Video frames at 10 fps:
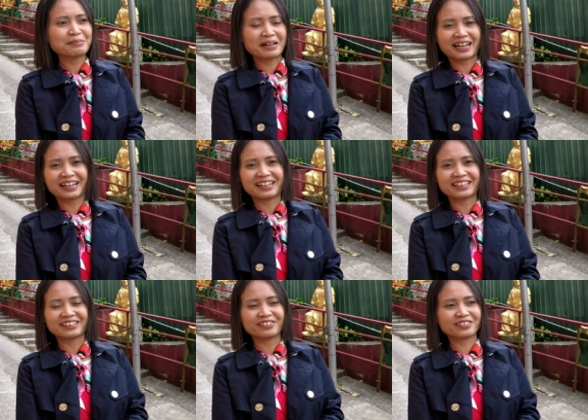gitu makanan
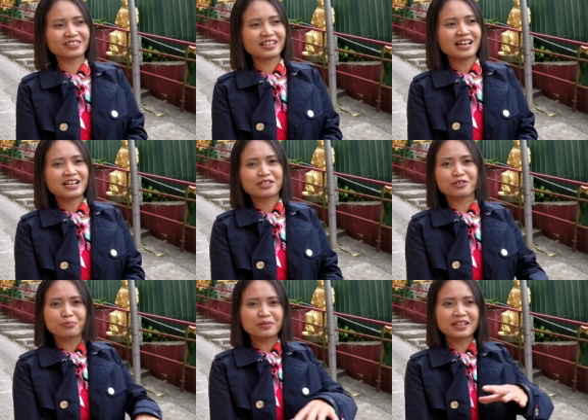gitu terus
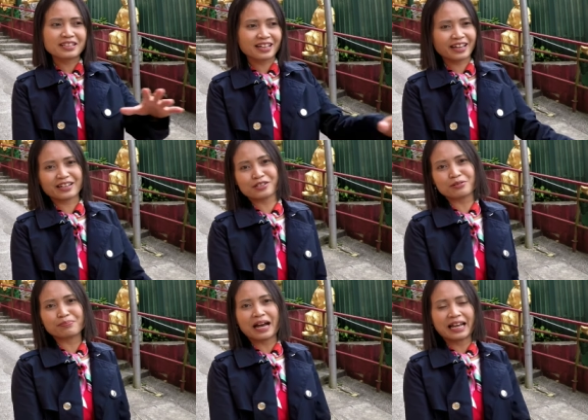supnya kayak
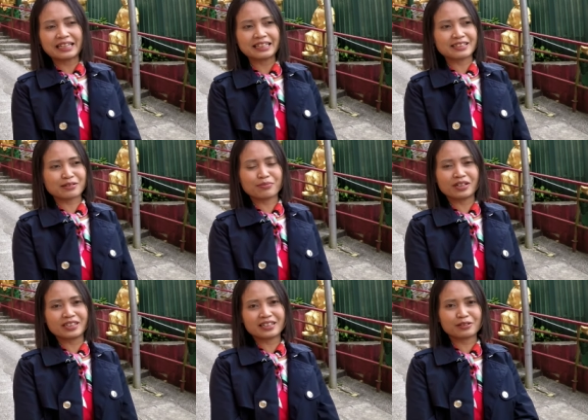sup bayi
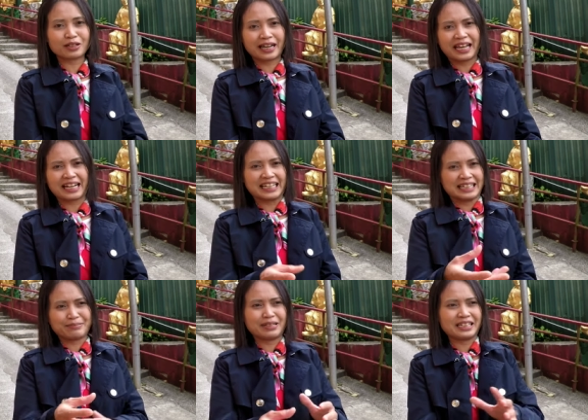semuanya itu kayak
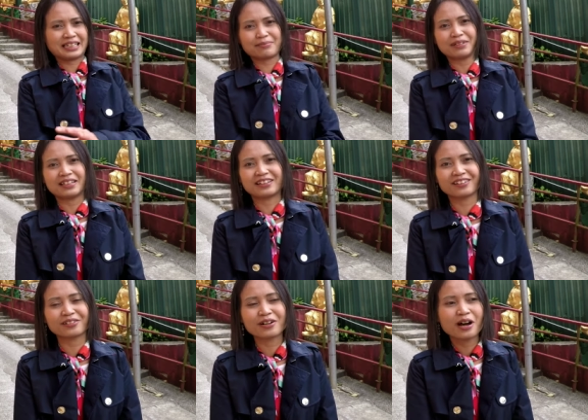creamy creamy
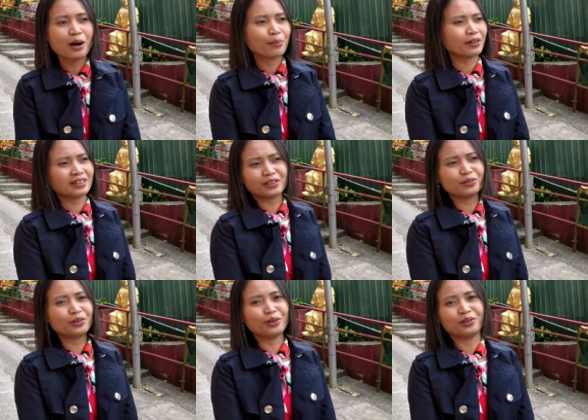gitu pokoknya
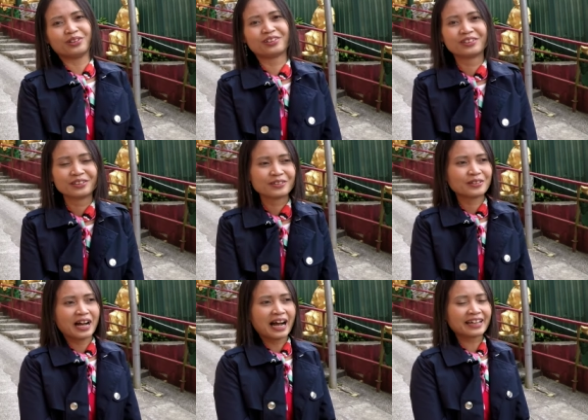aduh
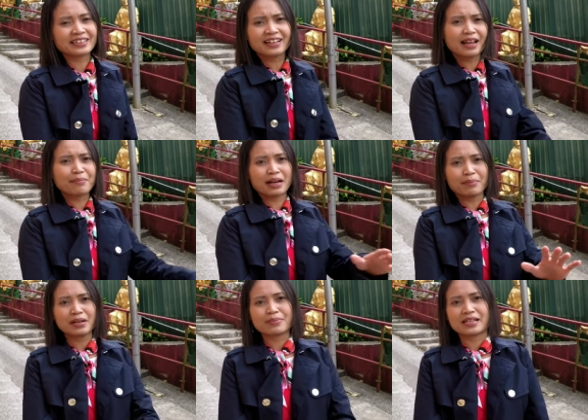akhirnya lama-lama